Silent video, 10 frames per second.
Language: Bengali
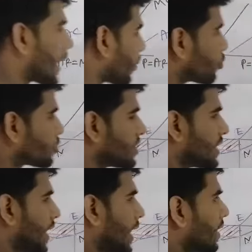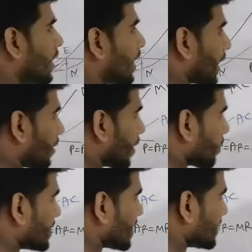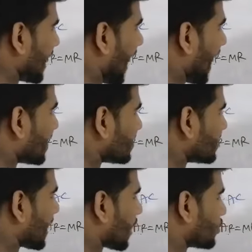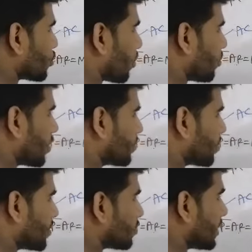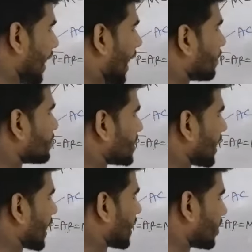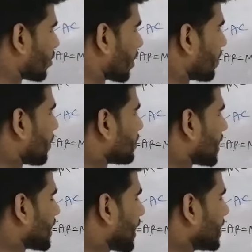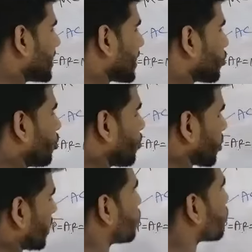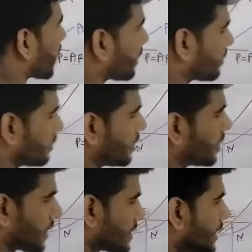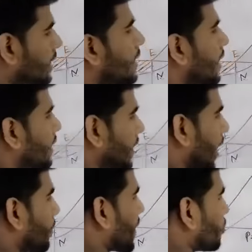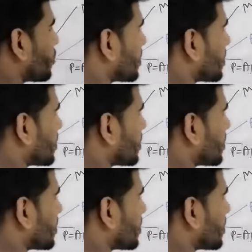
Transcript: কেন করতেছে এটা কারণ আমরা জানি যে এসি রেখা সর্বনিম্ন বিন্দু দিয়ে এমসি রেখা কি করে বাম থেকে ডানে ছেদ করে উপরের দিকে ওঠে ঠিক আছে তাহলে আমরা কি